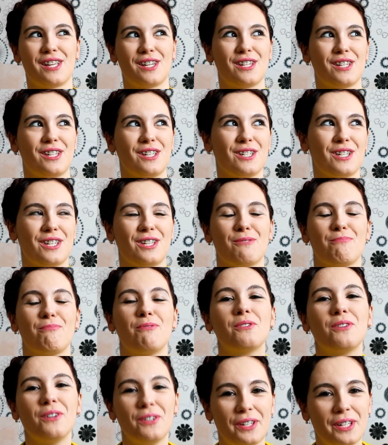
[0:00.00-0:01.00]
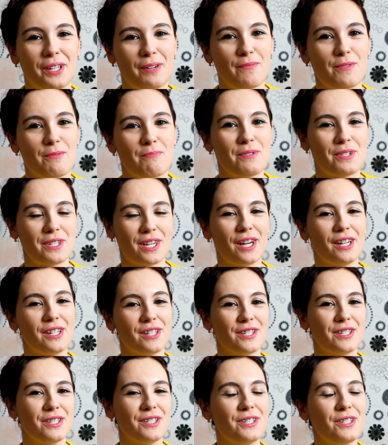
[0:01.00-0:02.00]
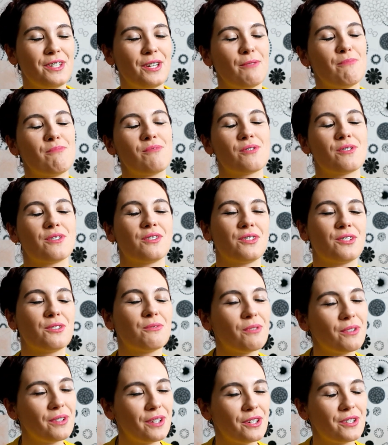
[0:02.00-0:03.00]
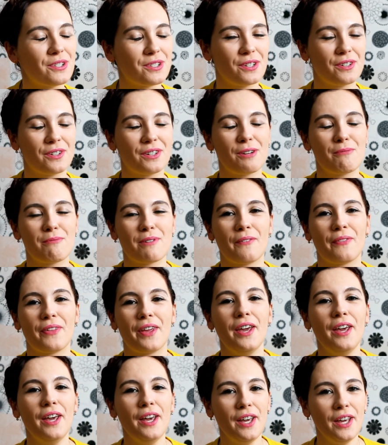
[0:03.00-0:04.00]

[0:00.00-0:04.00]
Cieszę się, że też pogoda nam dopisała, że jest ciepło, że jest słonecznie, no naprawdę